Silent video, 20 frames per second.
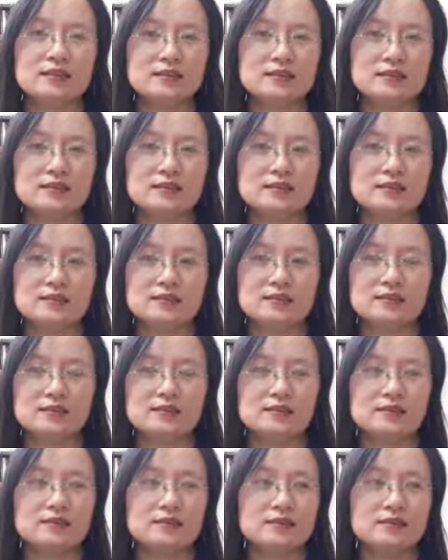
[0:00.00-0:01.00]
à,
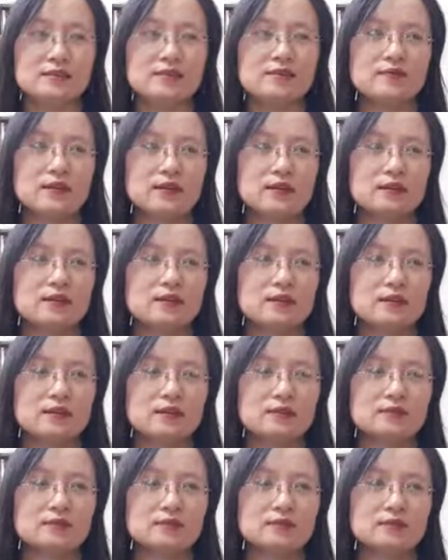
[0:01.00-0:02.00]
sẽ phải
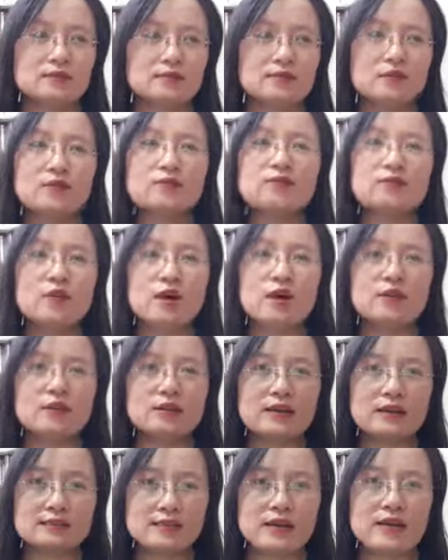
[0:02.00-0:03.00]
à, ứng phó
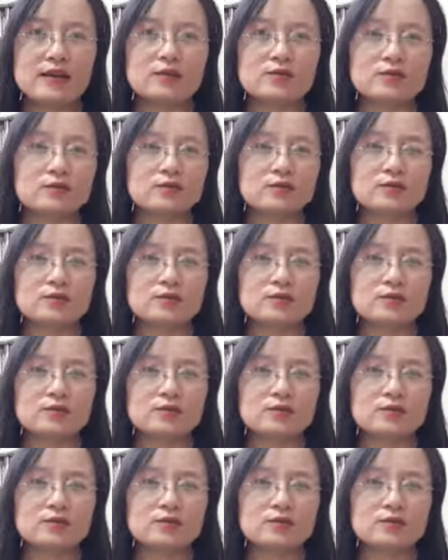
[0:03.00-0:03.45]
ra sao